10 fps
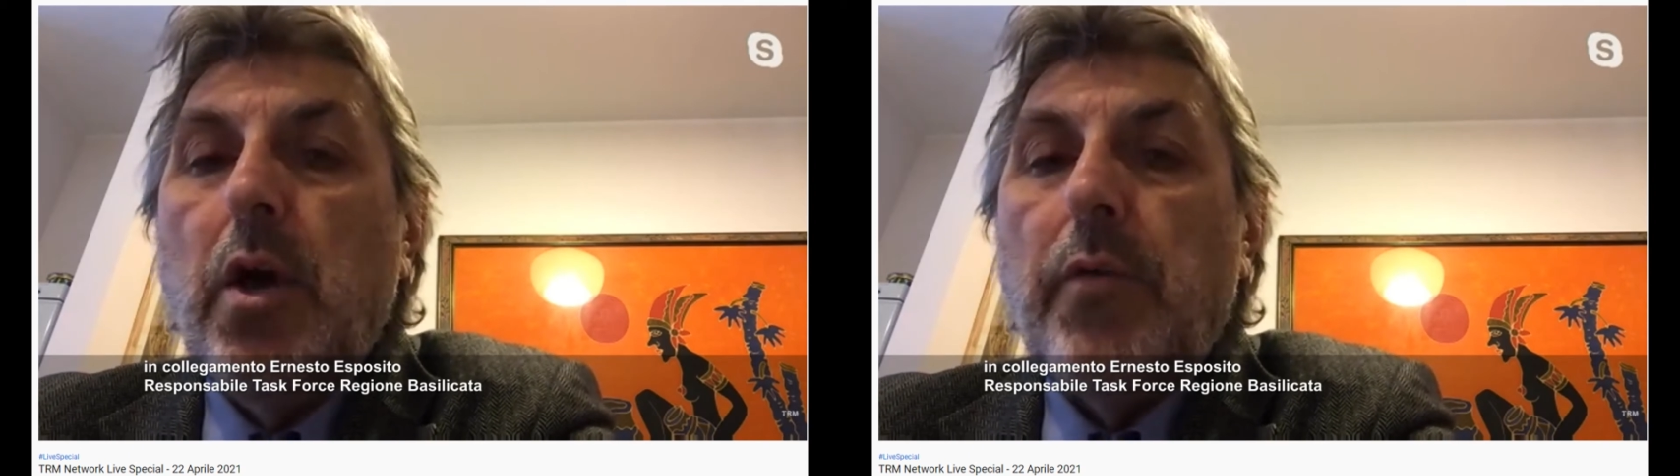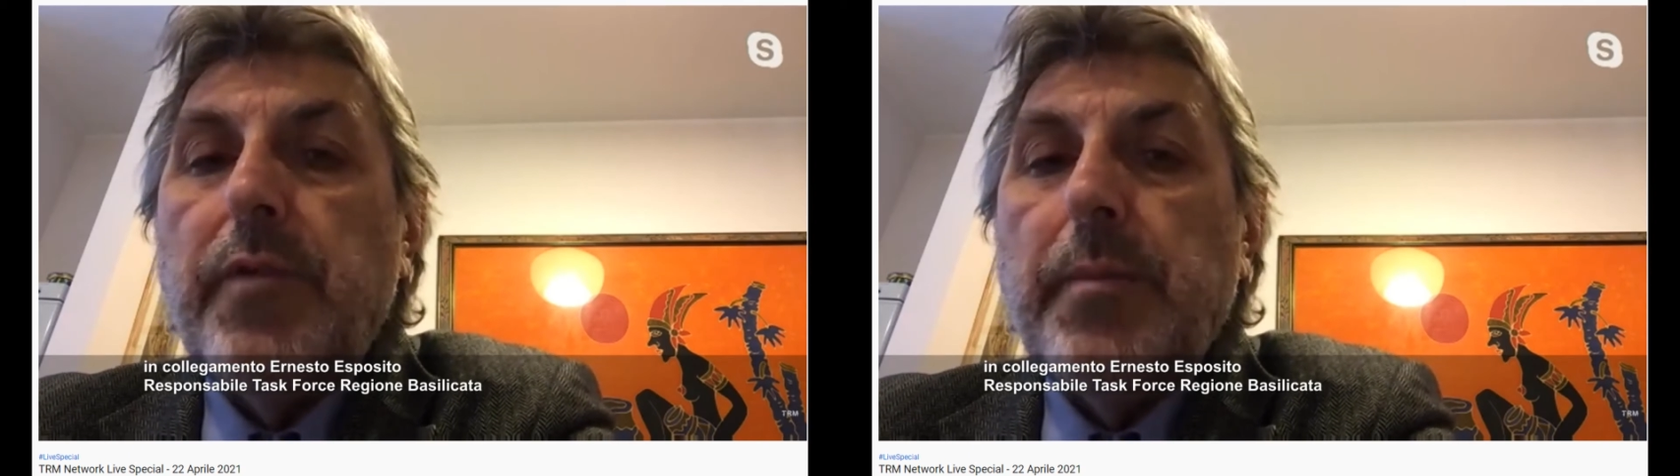
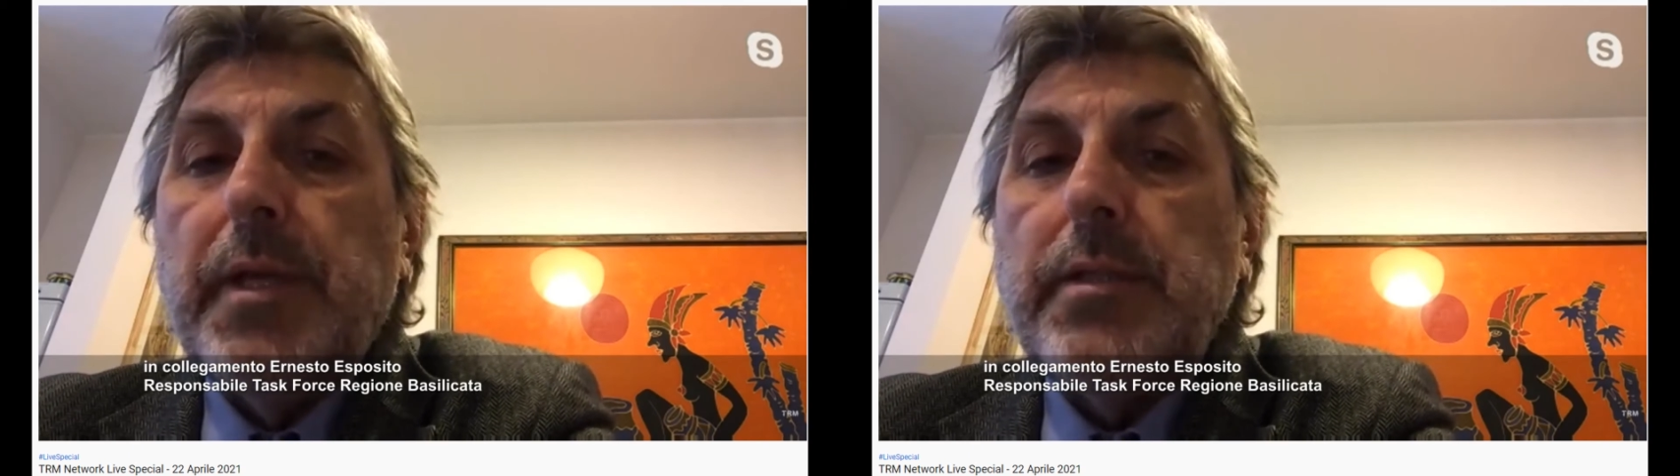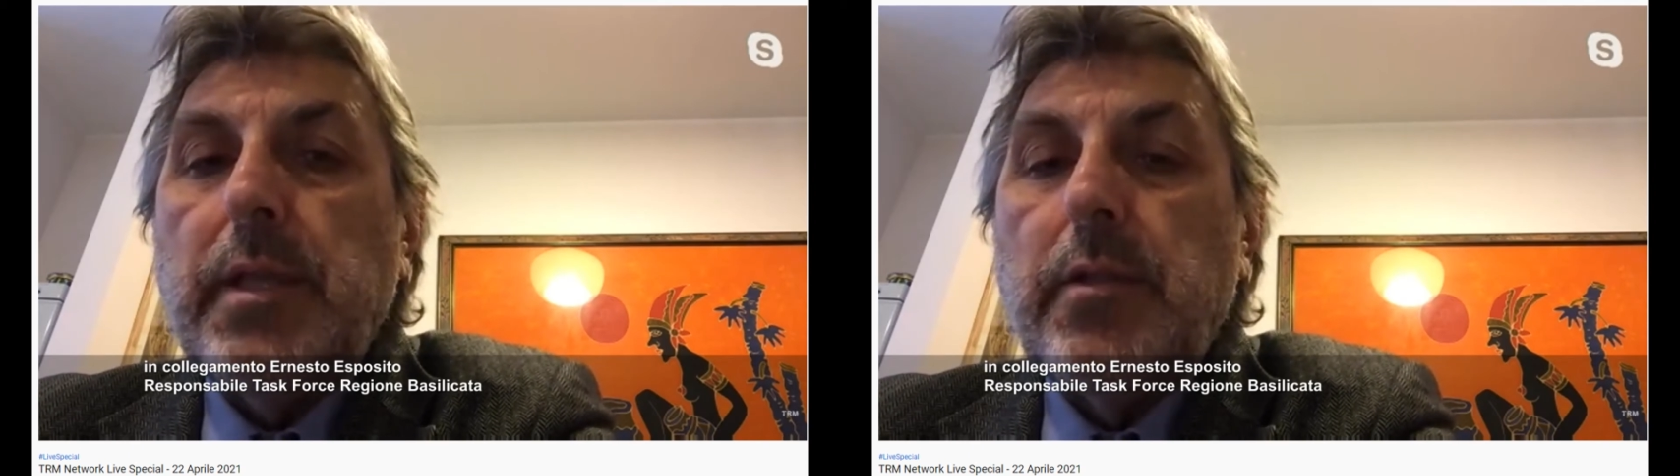
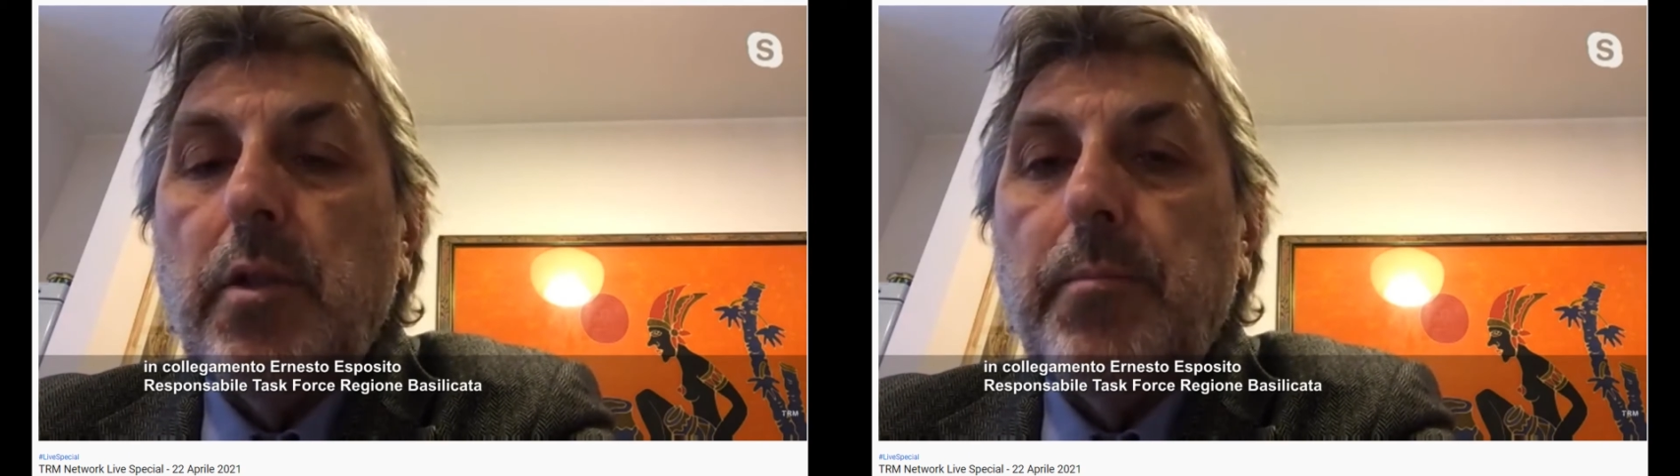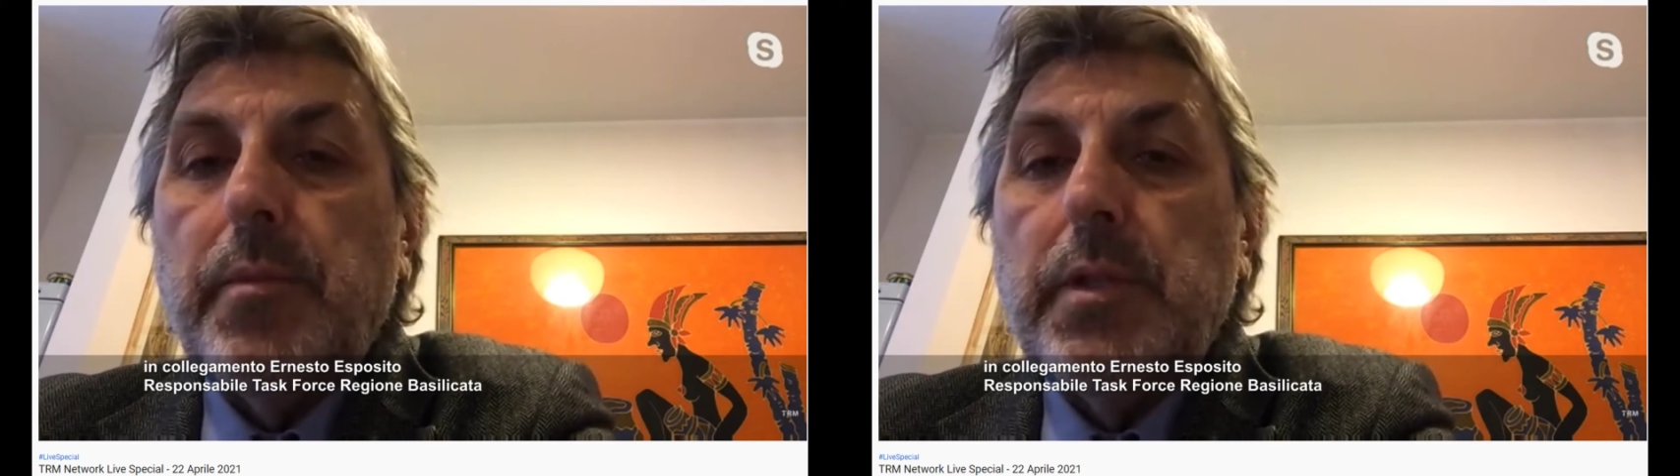ovviamente
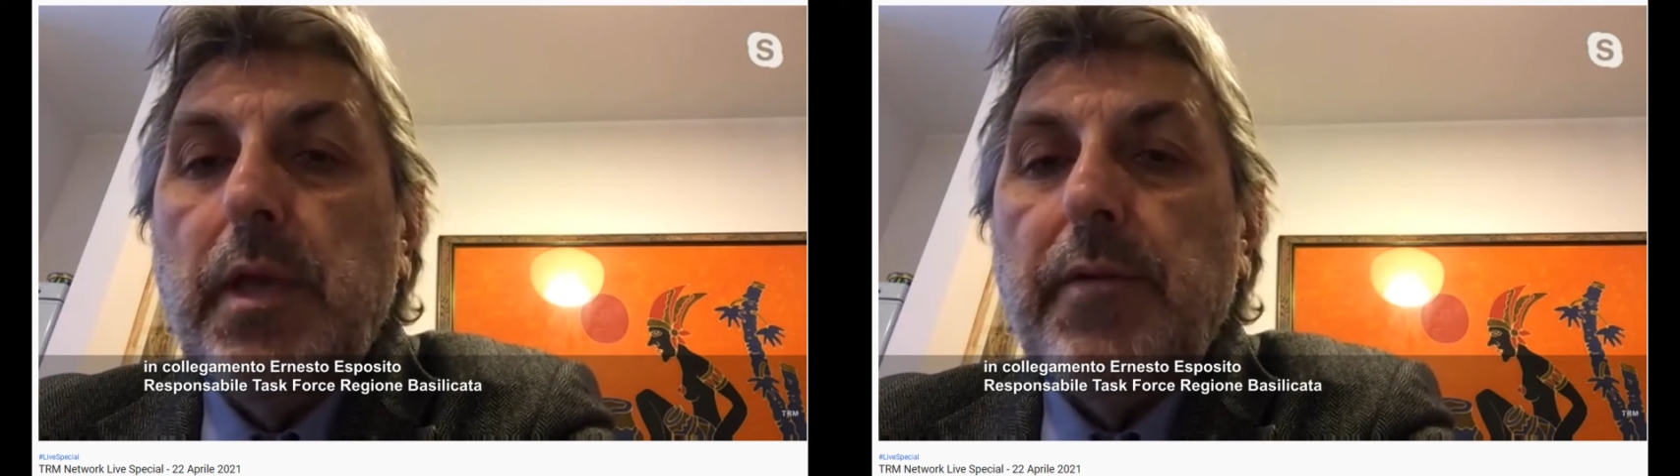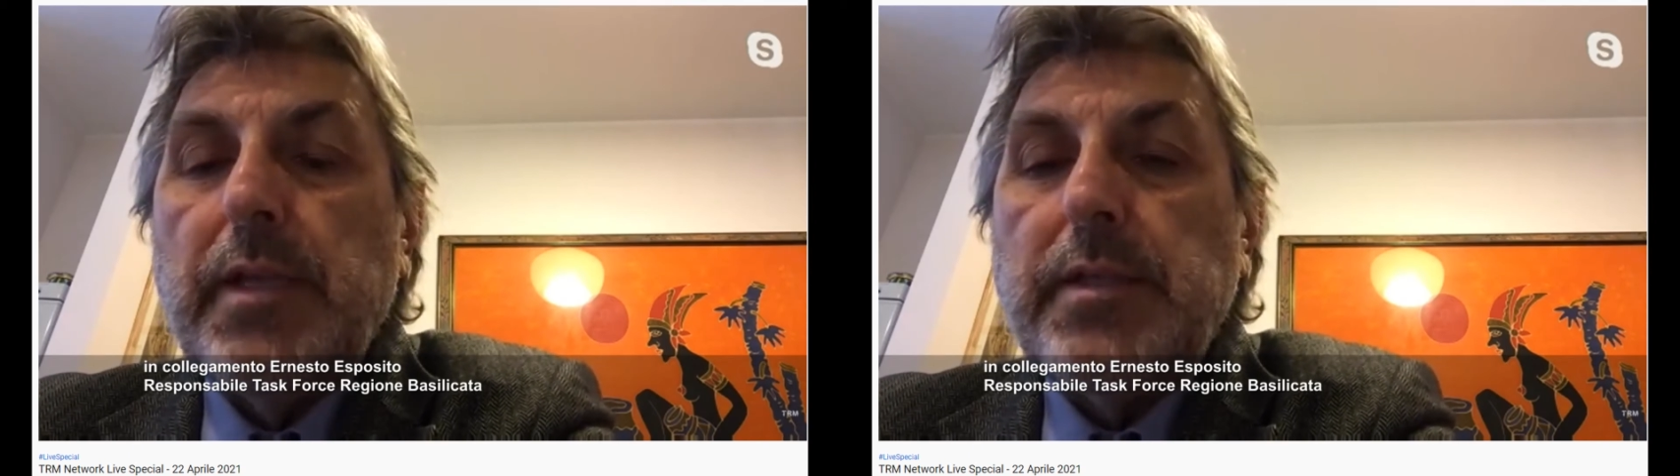
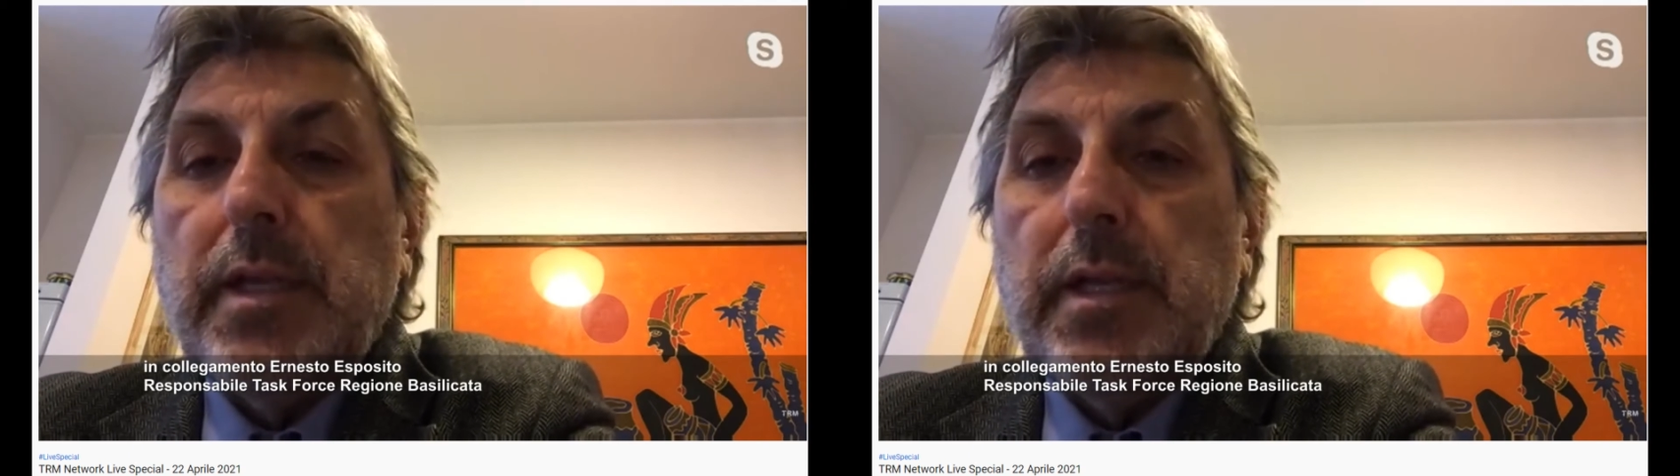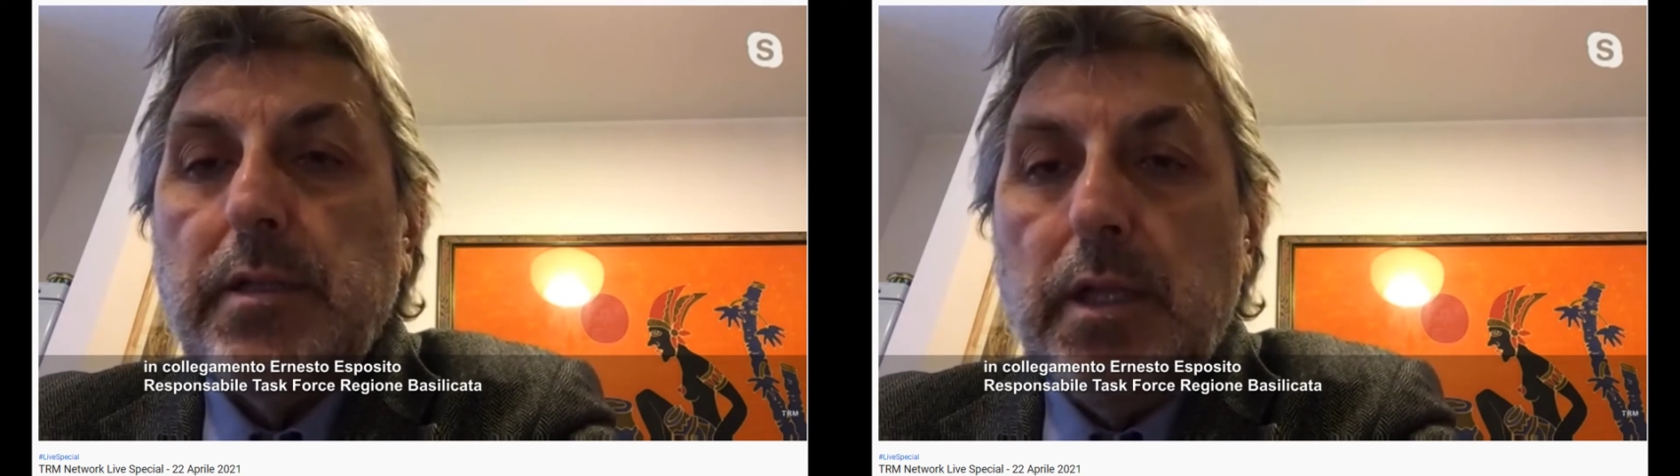deve essere